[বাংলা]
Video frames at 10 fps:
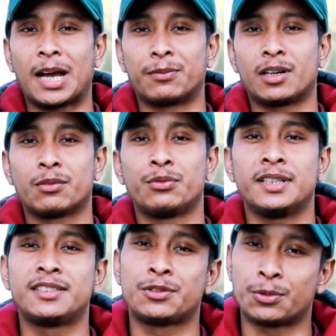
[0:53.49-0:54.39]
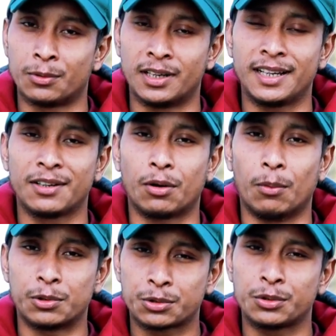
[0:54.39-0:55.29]
আপনারা ফিস শুনলে
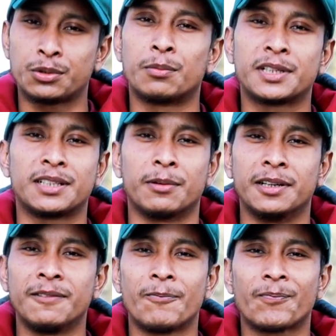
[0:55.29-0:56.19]
অবশ্যই চমকে যাবেন